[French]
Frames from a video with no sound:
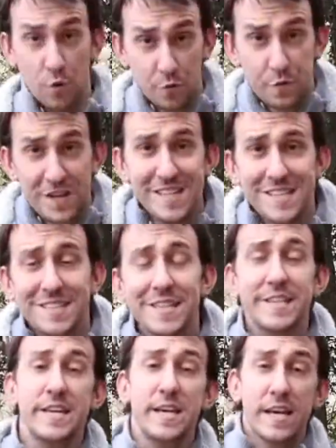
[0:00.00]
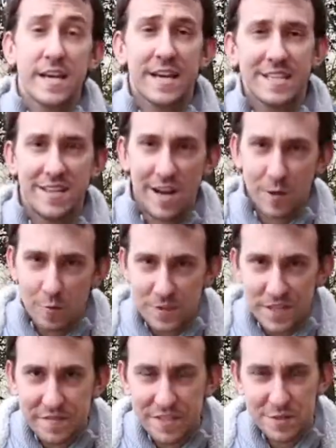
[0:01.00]
Au fil des années, grâce à la
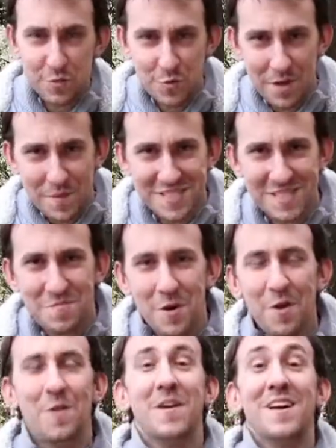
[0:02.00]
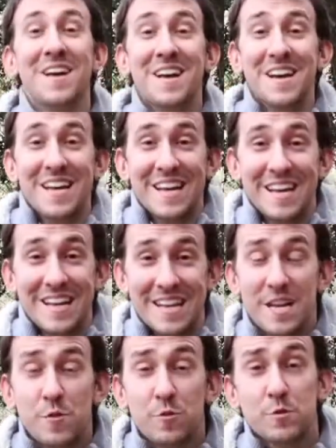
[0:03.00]
conservation des bâtiments,
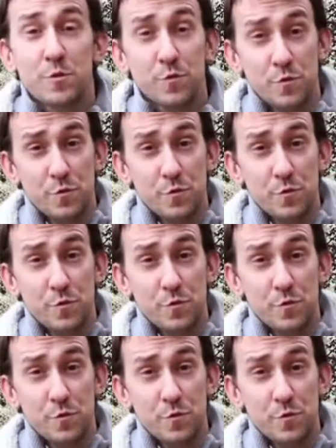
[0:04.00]
les lieux sont